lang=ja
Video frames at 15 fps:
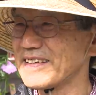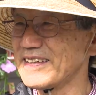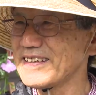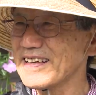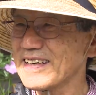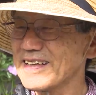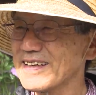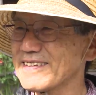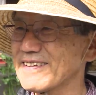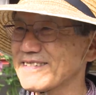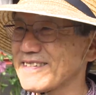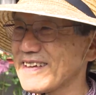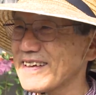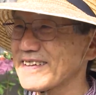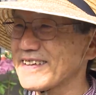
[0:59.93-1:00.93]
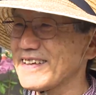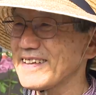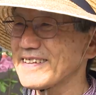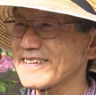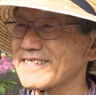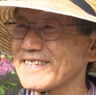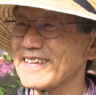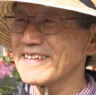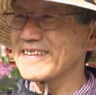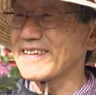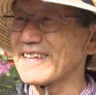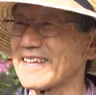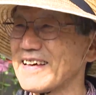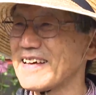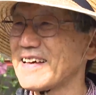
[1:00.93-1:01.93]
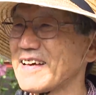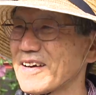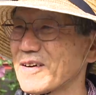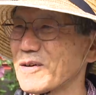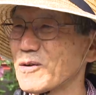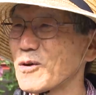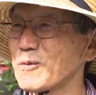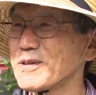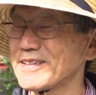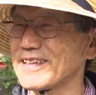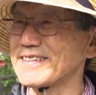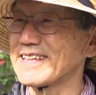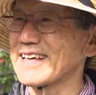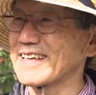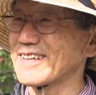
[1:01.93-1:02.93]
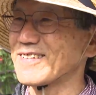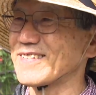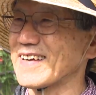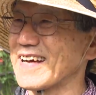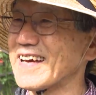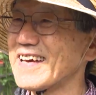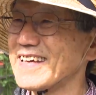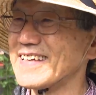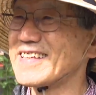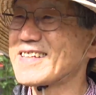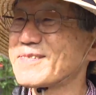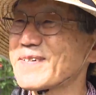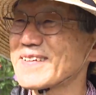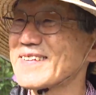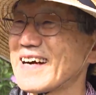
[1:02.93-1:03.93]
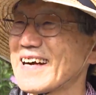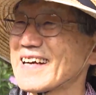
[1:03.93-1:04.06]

いい花ですね、綺麗ですねって褒めていただけるのが一番の